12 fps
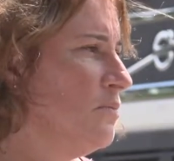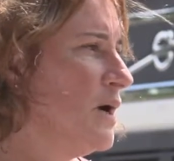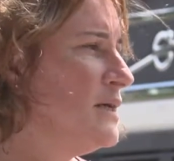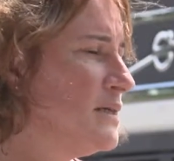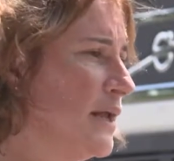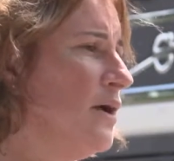
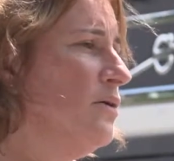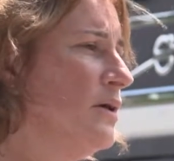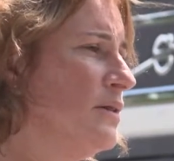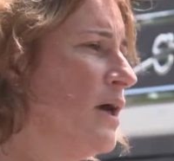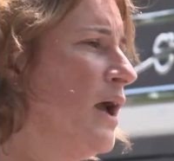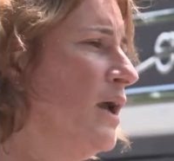Mas creio
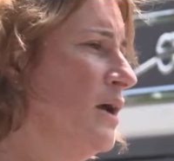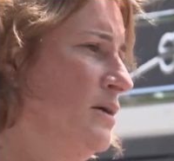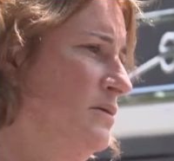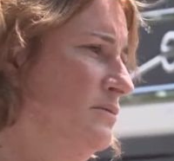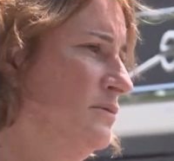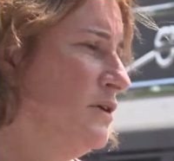que
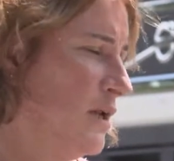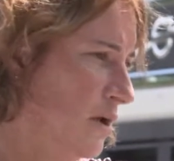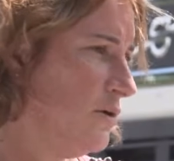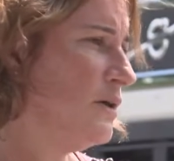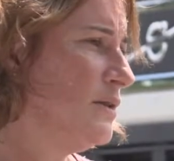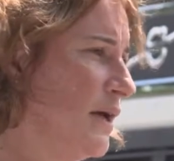tenha.
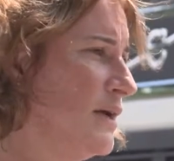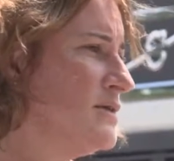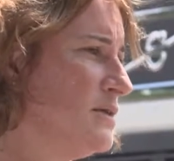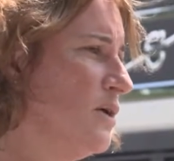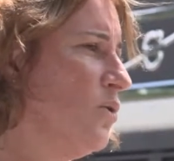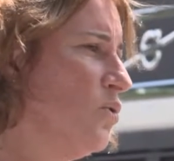Creio que tenha,
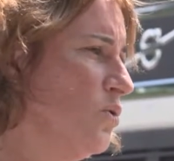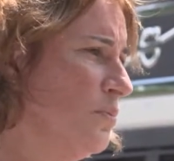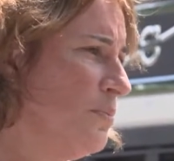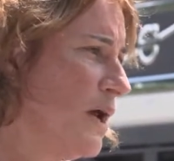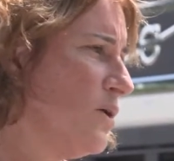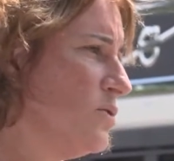assim, algum
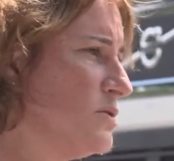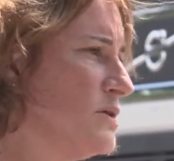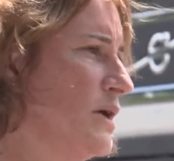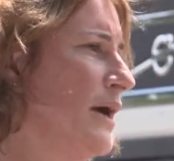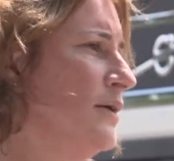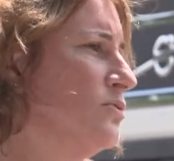
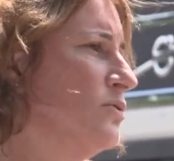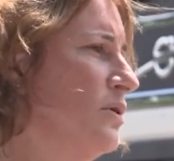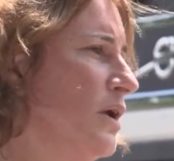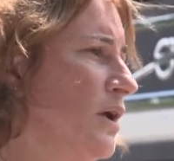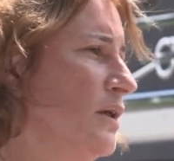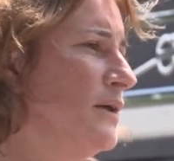preconceito
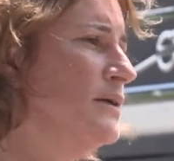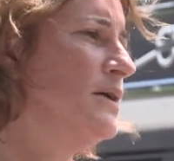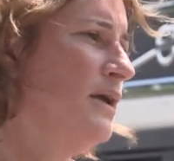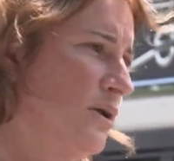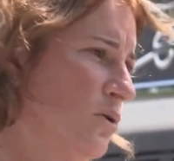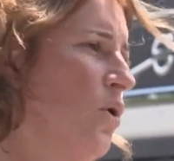ainda
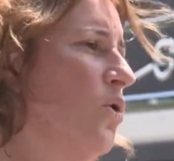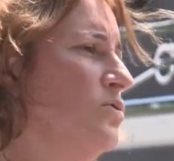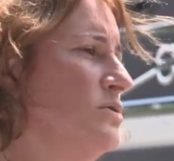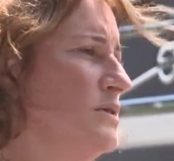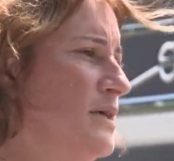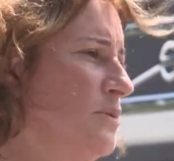em
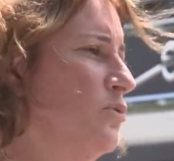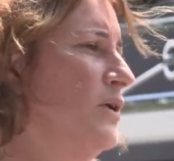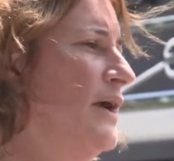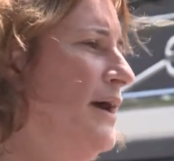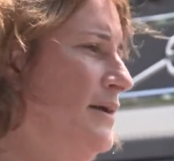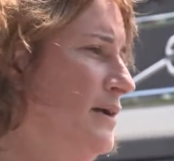com ser mulher,